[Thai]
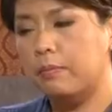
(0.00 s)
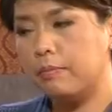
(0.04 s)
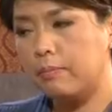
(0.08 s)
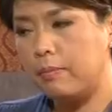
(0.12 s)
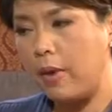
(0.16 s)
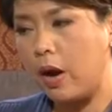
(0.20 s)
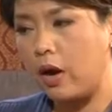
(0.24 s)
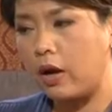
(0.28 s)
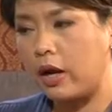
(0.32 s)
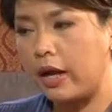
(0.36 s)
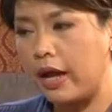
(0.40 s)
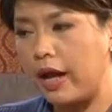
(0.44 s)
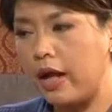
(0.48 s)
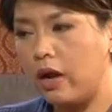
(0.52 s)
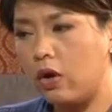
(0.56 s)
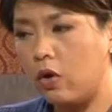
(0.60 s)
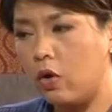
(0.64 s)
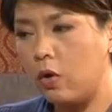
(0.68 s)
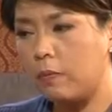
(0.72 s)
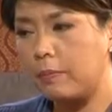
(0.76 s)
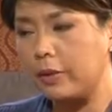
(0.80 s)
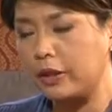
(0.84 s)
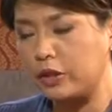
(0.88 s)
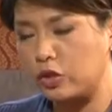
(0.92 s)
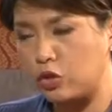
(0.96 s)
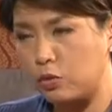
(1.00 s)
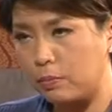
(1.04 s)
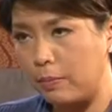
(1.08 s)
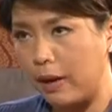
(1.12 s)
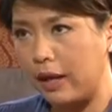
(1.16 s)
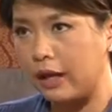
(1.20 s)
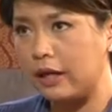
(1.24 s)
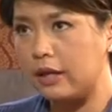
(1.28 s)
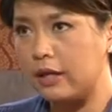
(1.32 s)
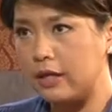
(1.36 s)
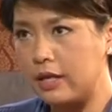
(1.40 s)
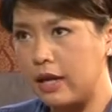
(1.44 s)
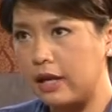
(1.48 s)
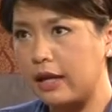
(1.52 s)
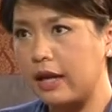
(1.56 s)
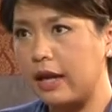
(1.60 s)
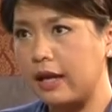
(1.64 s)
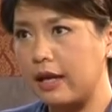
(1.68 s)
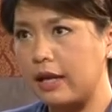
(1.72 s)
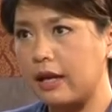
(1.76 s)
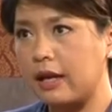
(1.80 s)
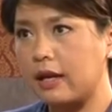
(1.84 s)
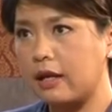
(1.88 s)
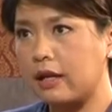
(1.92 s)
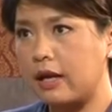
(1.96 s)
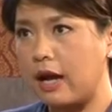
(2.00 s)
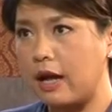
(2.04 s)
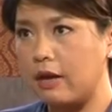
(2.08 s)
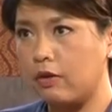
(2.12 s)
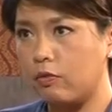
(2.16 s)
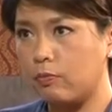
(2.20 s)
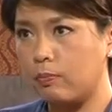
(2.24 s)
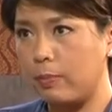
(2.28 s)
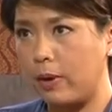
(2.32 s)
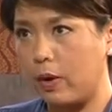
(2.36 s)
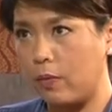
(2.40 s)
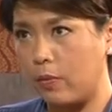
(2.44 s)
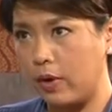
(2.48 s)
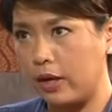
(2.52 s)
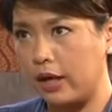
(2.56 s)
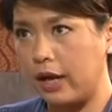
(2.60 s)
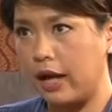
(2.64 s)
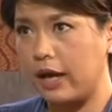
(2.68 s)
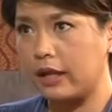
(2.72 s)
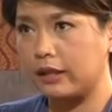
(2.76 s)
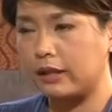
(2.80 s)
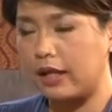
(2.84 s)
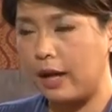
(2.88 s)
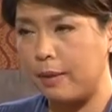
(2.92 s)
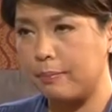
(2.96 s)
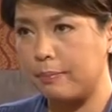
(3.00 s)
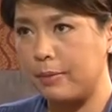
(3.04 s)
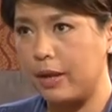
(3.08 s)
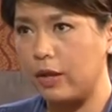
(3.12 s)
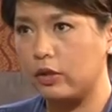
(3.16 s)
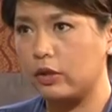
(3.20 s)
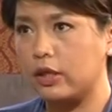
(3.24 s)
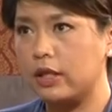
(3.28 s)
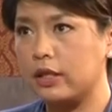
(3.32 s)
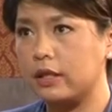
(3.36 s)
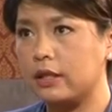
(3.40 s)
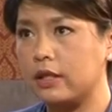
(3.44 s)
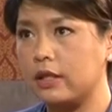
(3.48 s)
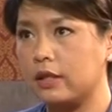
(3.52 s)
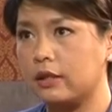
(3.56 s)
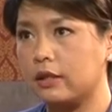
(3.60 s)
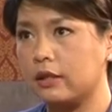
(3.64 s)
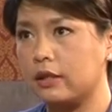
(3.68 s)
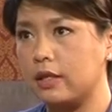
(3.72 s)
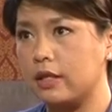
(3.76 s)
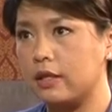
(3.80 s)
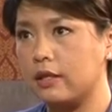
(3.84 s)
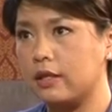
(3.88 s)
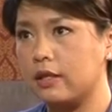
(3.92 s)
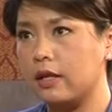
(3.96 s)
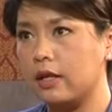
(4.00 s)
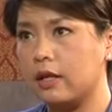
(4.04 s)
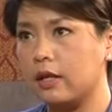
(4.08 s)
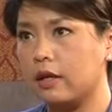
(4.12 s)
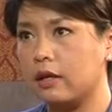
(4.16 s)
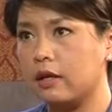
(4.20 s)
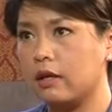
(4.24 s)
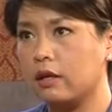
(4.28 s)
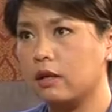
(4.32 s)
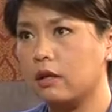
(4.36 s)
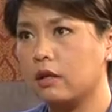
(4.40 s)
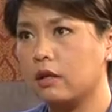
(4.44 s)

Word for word: เหมาะแค่โลกปัจจุบันหรือยังไงคะการภาวนาตามแนวท่านจิตติดเนี่ยค่ะ